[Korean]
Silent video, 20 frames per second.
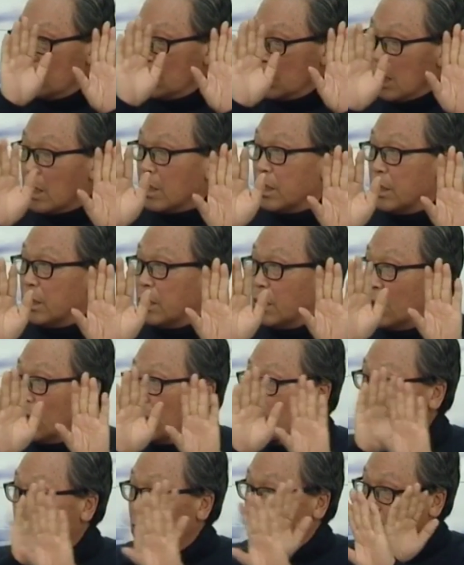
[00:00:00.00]
갔는데
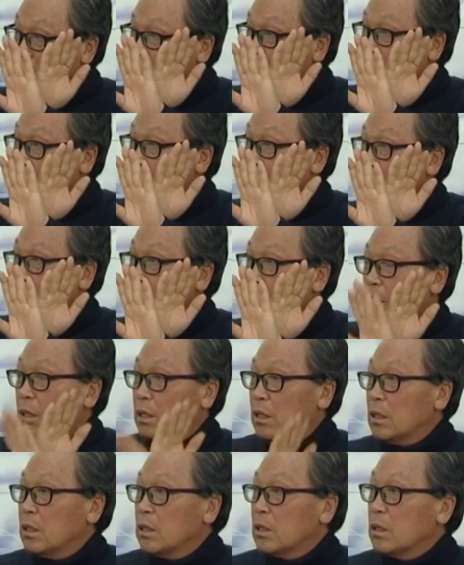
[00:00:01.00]
해결 안 한다.
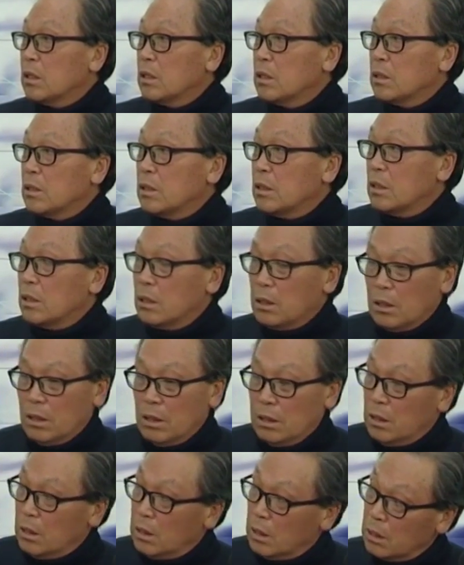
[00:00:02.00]
그래서 제가
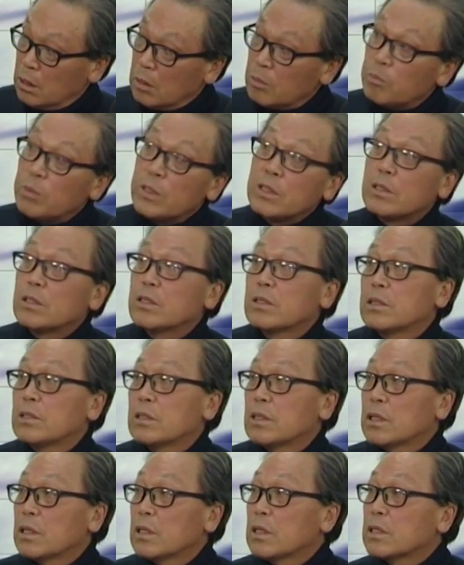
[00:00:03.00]
내 그럼 편지를
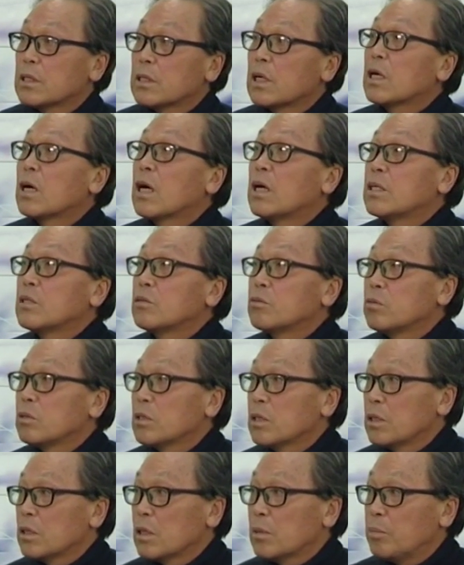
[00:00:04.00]
쓴다. 그 장관
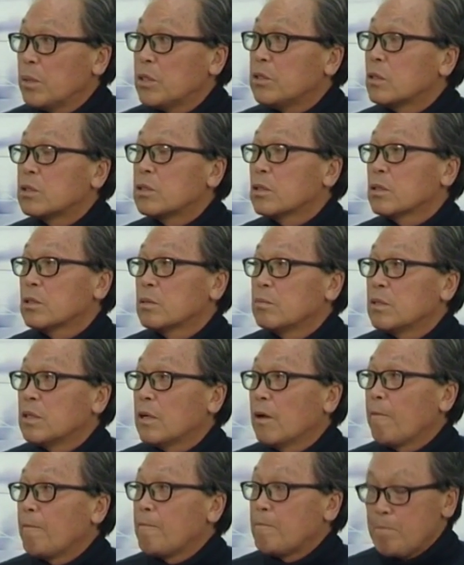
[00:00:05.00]
순석에다 편지를
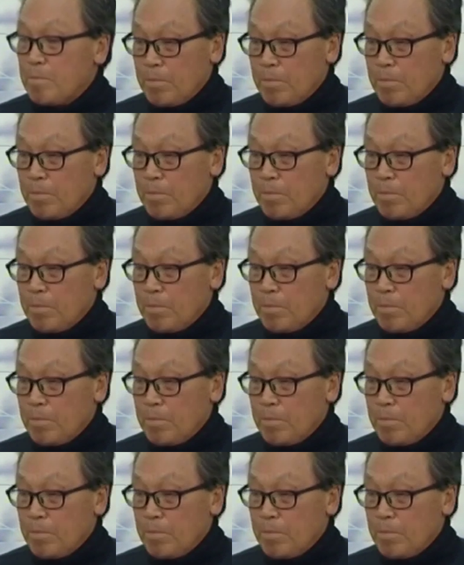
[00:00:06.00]
썼습니다. 네.